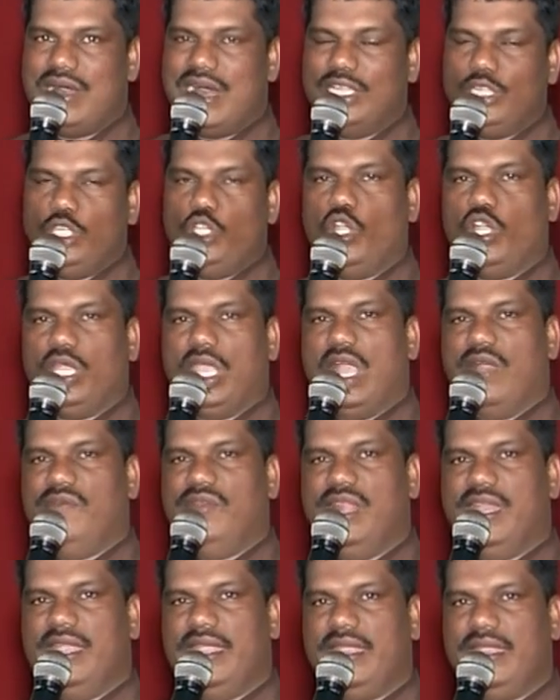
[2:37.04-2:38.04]

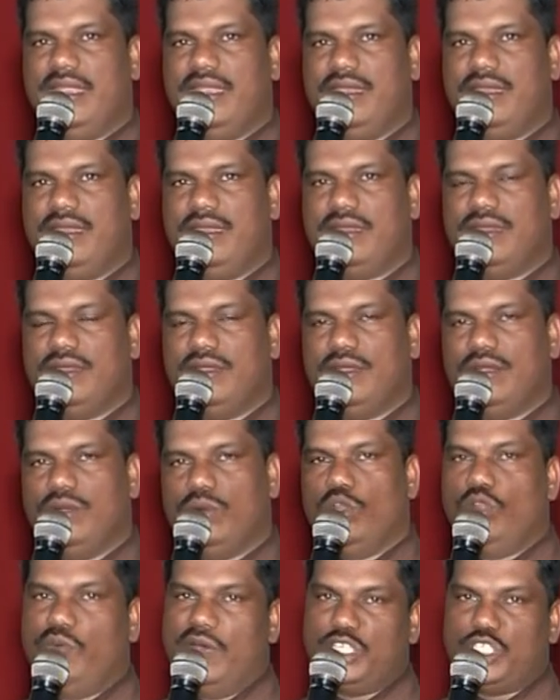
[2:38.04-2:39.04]
அந்தியோகியாவிலே
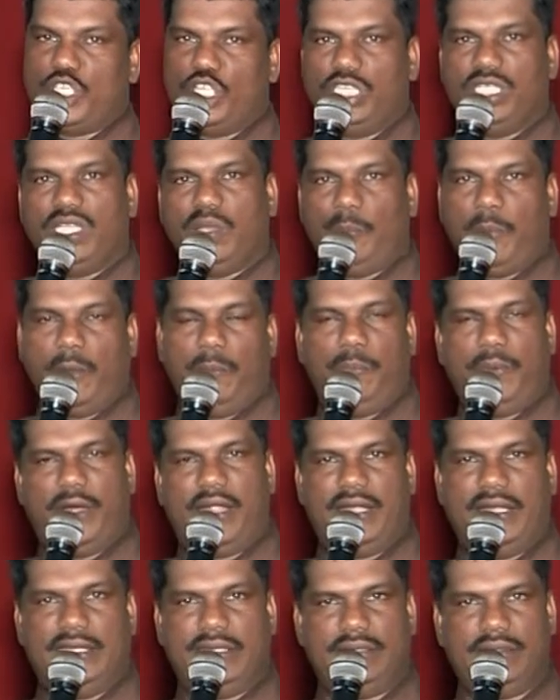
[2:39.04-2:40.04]
ஒரு வருஷத்துக்கு
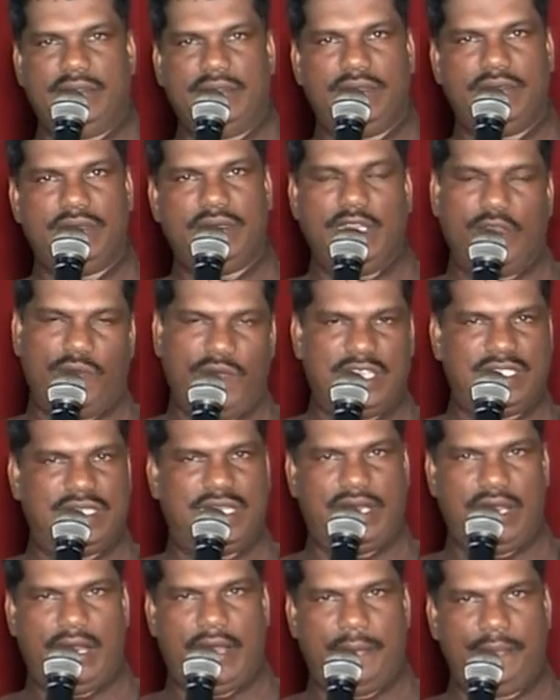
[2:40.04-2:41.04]
பிற்பாடு நீங்கள்
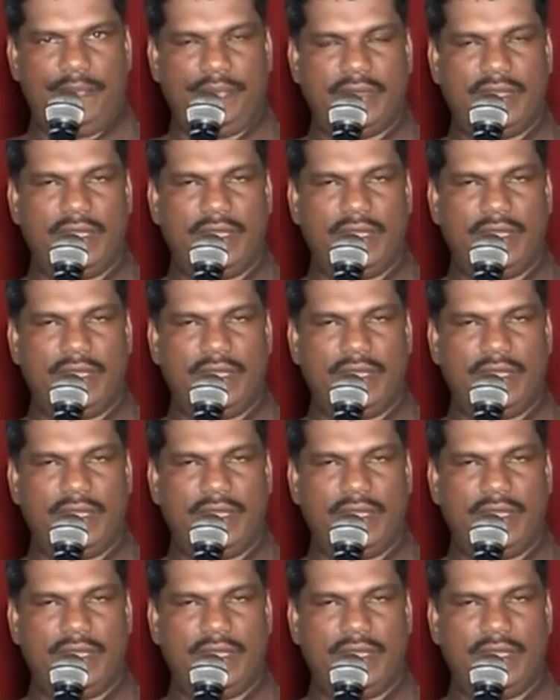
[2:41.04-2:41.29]
வாசிக்கலாம்